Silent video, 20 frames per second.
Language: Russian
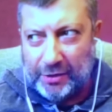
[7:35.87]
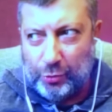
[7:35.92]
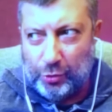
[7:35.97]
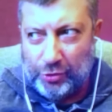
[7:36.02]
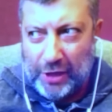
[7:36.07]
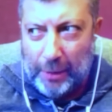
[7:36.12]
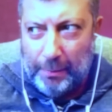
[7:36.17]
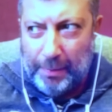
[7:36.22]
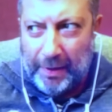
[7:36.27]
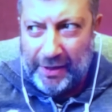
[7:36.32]
То есть
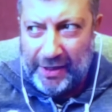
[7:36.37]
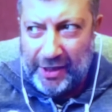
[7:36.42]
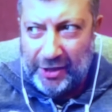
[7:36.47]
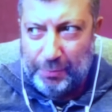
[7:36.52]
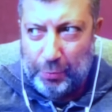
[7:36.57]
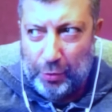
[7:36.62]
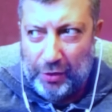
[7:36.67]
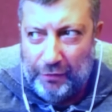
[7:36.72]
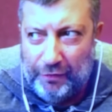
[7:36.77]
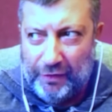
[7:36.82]
как протест
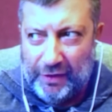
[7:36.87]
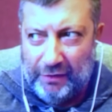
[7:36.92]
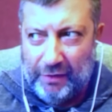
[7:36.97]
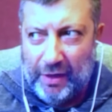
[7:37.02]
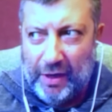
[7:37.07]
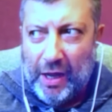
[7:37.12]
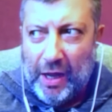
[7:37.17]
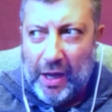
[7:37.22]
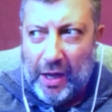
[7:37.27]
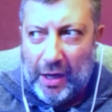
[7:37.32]
против
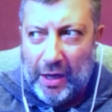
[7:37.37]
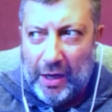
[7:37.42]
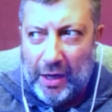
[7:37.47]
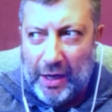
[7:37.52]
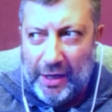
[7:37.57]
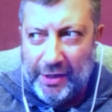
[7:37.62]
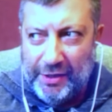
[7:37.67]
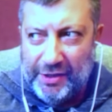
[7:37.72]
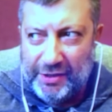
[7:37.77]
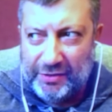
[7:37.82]
этого а,
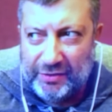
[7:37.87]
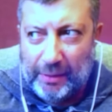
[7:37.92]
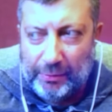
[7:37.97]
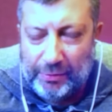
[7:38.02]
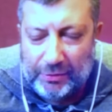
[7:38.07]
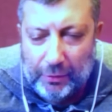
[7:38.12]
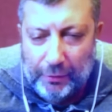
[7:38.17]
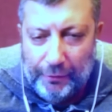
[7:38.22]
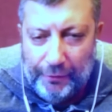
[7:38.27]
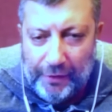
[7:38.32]

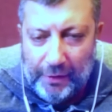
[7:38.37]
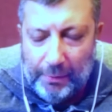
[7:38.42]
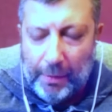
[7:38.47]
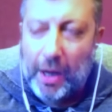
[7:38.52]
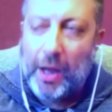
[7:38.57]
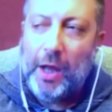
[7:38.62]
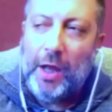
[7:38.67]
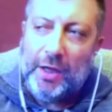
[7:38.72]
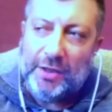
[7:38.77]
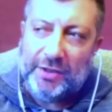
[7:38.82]
антиисламского фильма.
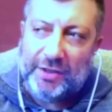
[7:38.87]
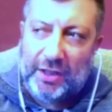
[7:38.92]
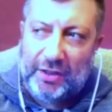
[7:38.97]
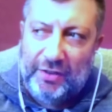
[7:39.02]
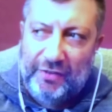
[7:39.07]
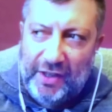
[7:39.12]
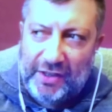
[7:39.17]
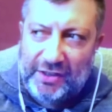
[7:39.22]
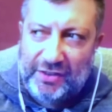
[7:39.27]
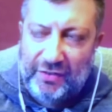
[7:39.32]

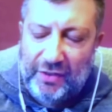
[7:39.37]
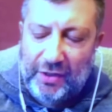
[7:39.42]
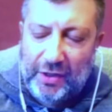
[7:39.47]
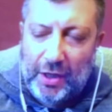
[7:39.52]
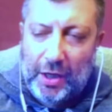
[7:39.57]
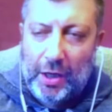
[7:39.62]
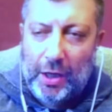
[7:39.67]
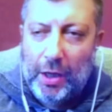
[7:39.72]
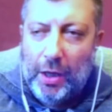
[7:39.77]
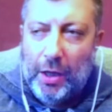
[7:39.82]

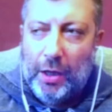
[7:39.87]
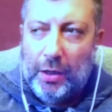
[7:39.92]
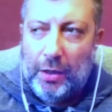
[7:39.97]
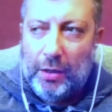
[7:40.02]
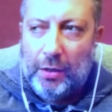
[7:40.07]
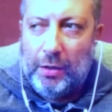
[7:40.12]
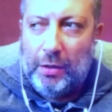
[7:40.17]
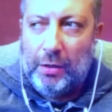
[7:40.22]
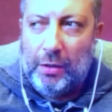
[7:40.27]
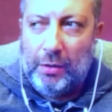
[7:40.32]
Соответственно, Э,
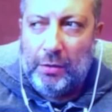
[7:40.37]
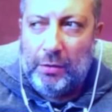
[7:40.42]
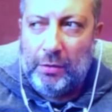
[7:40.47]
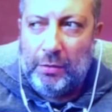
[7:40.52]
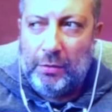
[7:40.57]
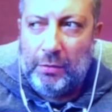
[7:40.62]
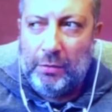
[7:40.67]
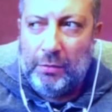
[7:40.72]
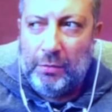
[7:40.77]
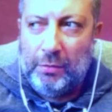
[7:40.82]

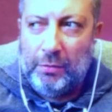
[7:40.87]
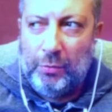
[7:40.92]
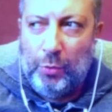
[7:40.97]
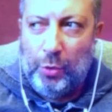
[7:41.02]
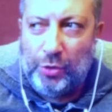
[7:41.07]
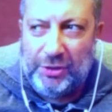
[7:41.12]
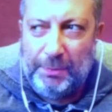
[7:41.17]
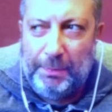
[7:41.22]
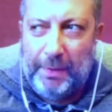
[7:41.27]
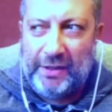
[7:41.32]

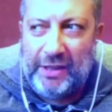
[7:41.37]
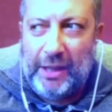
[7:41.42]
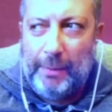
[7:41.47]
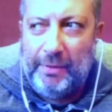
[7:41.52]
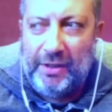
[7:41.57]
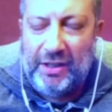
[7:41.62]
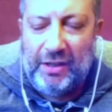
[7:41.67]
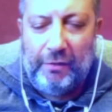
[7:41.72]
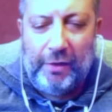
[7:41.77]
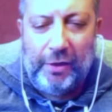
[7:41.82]

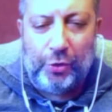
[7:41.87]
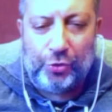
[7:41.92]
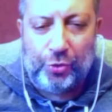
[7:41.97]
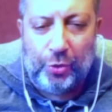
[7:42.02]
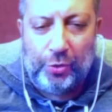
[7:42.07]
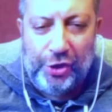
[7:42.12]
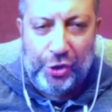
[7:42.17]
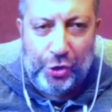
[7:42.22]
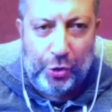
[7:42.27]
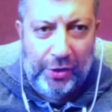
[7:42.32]
Госдепартамент говорил, что
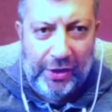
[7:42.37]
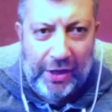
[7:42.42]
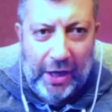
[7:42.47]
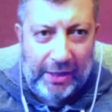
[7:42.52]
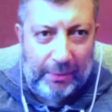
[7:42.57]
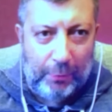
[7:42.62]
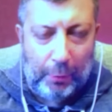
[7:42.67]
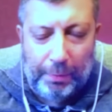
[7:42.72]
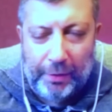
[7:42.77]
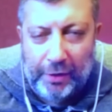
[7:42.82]
он ничего никак
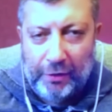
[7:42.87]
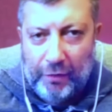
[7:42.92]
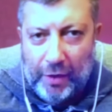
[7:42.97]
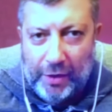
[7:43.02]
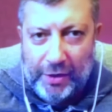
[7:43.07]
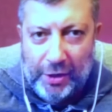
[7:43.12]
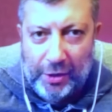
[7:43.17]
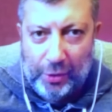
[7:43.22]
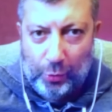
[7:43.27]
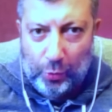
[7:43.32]
не мог
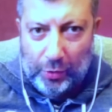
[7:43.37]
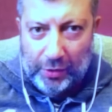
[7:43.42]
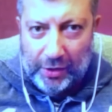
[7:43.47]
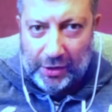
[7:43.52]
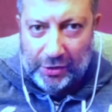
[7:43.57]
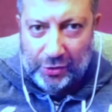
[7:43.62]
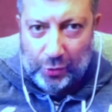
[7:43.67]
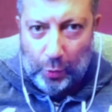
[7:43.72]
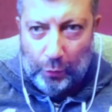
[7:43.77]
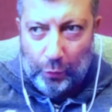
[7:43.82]
предотвратить эту
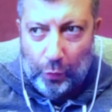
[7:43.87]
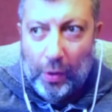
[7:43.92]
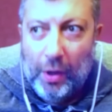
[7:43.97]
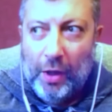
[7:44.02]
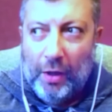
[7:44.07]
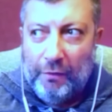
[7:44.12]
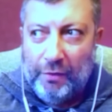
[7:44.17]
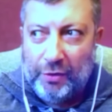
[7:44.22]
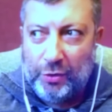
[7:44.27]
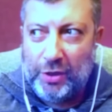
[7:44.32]
катастрофу.
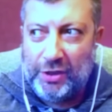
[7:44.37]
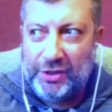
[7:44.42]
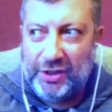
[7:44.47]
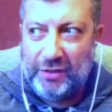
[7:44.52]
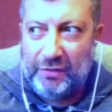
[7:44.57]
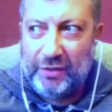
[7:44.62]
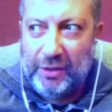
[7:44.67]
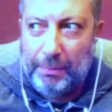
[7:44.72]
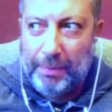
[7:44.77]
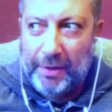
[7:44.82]
В результате
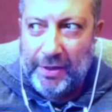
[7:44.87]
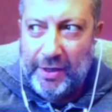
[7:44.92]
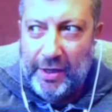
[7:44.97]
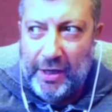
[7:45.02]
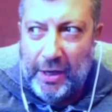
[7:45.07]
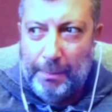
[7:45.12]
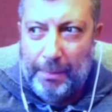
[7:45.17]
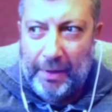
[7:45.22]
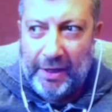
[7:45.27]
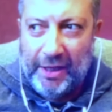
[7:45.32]
этого
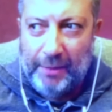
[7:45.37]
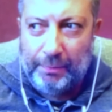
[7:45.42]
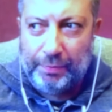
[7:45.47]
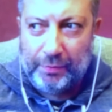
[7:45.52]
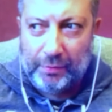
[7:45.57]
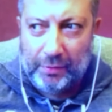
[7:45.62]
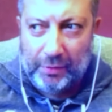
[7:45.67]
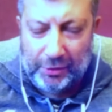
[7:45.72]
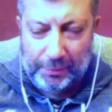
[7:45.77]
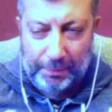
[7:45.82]
нападения погиб
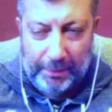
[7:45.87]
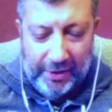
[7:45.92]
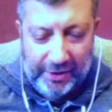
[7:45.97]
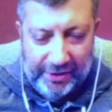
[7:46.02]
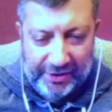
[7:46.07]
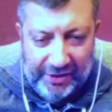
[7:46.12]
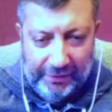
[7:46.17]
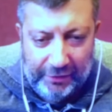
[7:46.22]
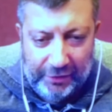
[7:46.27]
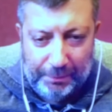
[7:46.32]
господин
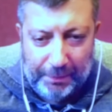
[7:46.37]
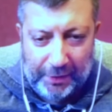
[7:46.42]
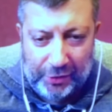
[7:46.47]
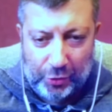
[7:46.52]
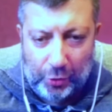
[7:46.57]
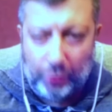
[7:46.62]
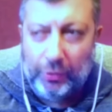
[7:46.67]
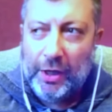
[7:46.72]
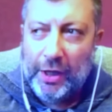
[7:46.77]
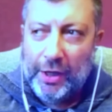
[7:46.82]
Стивенс
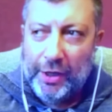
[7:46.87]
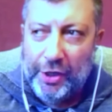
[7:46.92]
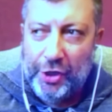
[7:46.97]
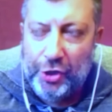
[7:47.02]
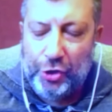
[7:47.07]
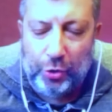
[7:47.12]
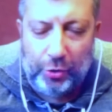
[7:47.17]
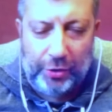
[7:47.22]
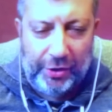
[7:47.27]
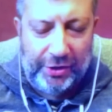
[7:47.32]
посол и
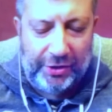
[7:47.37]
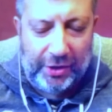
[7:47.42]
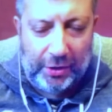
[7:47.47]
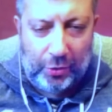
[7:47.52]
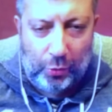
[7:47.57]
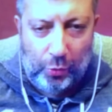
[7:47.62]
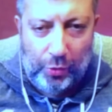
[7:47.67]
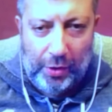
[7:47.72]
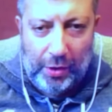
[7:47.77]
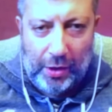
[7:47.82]
еще три
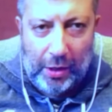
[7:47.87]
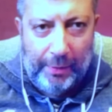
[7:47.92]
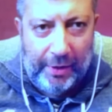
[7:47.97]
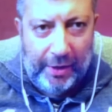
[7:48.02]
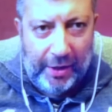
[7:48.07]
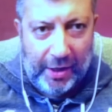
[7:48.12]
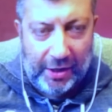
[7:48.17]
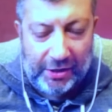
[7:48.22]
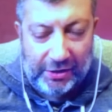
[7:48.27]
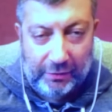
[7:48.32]
сотрудника
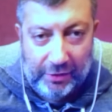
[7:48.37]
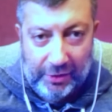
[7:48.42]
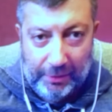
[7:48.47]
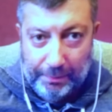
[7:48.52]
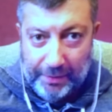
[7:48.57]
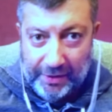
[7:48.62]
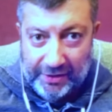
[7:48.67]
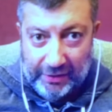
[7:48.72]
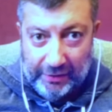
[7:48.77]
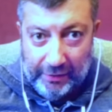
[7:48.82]
американского
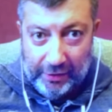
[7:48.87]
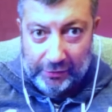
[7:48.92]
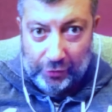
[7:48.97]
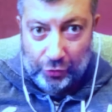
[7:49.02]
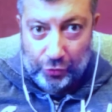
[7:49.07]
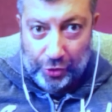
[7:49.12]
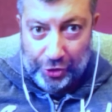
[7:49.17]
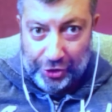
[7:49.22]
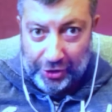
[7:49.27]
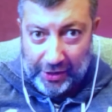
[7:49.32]
депредставительства,
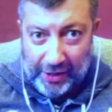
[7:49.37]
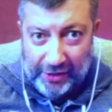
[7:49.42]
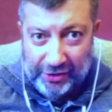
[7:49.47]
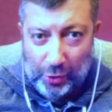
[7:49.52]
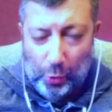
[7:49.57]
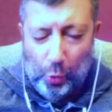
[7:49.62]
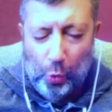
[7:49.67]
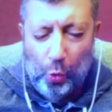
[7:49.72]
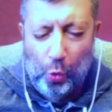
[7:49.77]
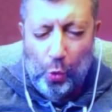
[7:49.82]
что считается
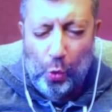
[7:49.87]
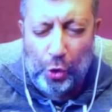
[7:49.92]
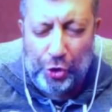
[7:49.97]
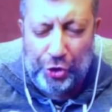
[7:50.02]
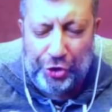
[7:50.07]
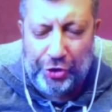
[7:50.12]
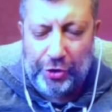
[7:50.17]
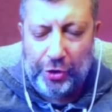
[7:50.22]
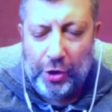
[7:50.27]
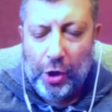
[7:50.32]

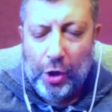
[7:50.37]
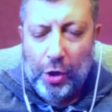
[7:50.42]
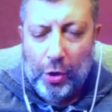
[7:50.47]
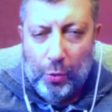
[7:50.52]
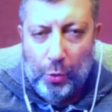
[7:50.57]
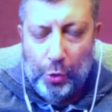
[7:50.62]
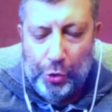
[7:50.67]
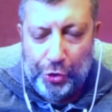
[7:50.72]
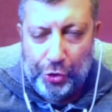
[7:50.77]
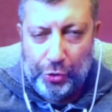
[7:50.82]

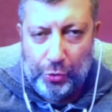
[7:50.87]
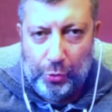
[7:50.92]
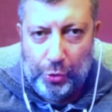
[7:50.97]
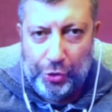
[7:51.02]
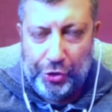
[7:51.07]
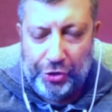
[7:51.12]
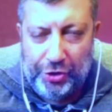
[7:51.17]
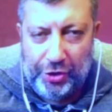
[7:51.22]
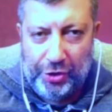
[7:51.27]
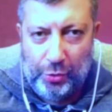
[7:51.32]

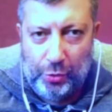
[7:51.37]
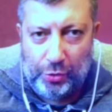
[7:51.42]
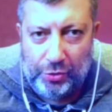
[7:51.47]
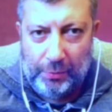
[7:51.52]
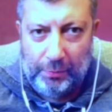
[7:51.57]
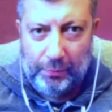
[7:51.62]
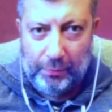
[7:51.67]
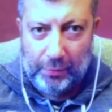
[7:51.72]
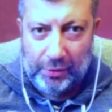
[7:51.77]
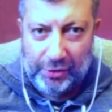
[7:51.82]
очень-очень-очень
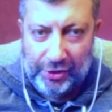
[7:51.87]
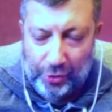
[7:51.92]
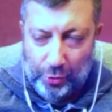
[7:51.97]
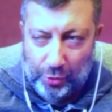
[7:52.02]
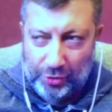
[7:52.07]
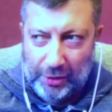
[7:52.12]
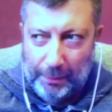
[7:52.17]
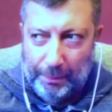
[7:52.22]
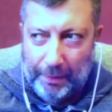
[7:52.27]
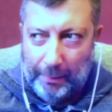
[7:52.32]
серьезным,
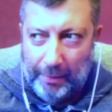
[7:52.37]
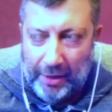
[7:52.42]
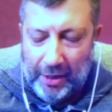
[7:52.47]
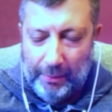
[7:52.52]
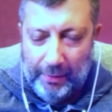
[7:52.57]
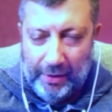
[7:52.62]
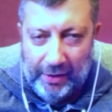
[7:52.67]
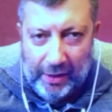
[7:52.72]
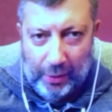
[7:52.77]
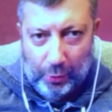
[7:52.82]
серьезной
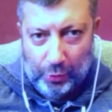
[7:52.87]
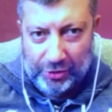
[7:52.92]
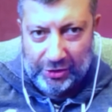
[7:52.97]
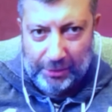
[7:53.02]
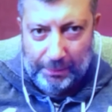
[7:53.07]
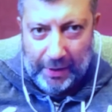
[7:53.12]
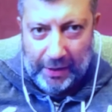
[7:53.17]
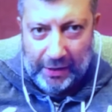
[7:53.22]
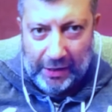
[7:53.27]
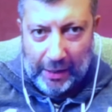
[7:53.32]
проблемой для
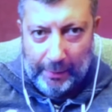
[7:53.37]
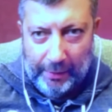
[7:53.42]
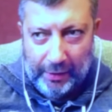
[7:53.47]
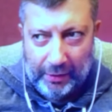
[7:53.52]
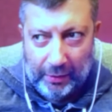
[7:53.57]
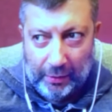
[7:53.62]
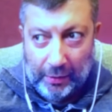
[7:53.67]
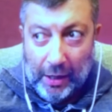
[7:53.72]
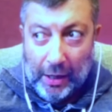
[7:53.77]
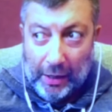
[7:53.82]
Госдепартамента.